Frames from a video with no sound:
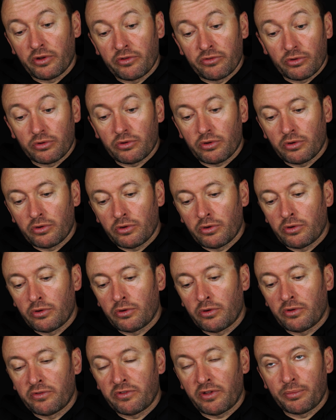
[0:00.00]
les autres
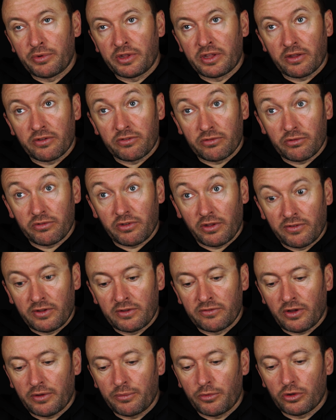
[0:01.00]
euh, applications, ça va
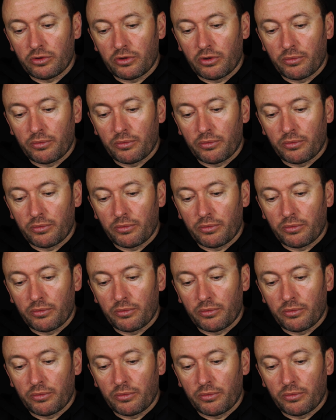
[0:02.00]
être vraiment